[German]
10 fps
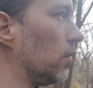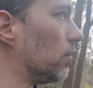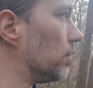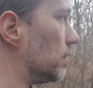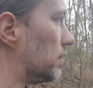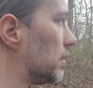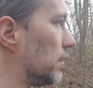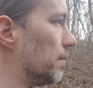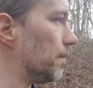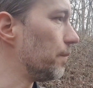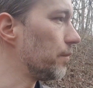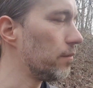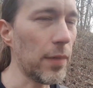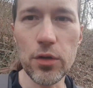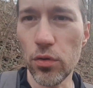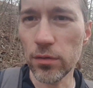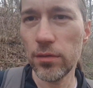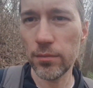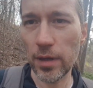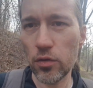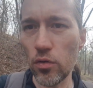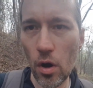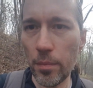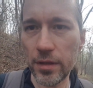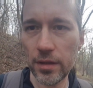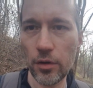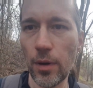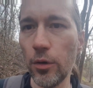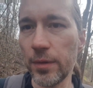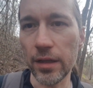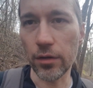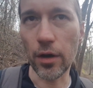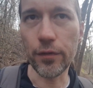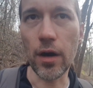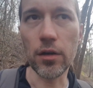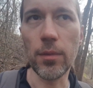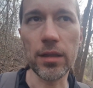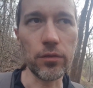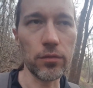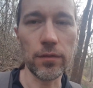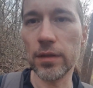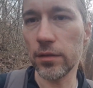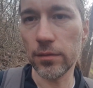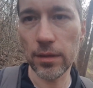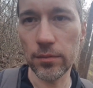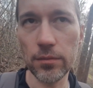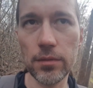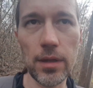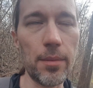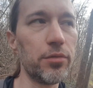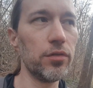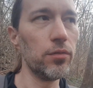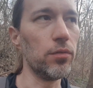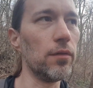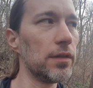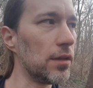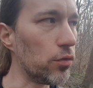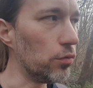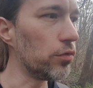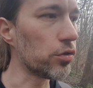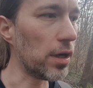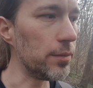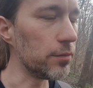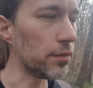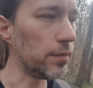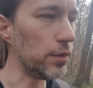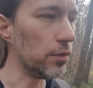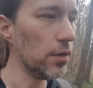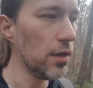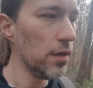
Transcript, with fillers: Und ähm, mal, gucken, mal gucken, ob ihr da überhaupt andere Erfahrungen gemacht habt oder was äh, habt oder was da drunter schreibt unter das Video.